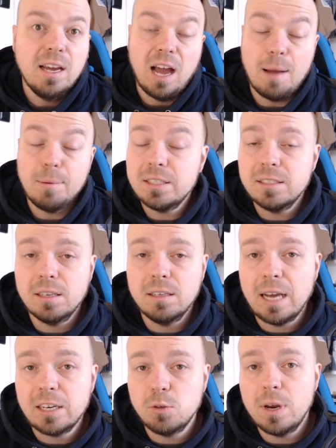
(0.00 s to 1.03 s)
Aber das äh,
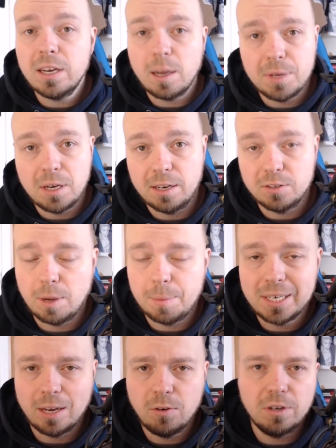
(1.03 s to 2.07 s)
aktuelle Kapitel, also
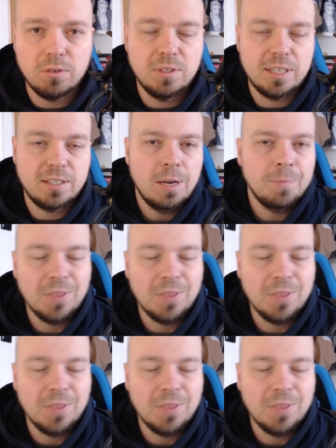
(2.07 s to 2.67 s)
Kapitel 306,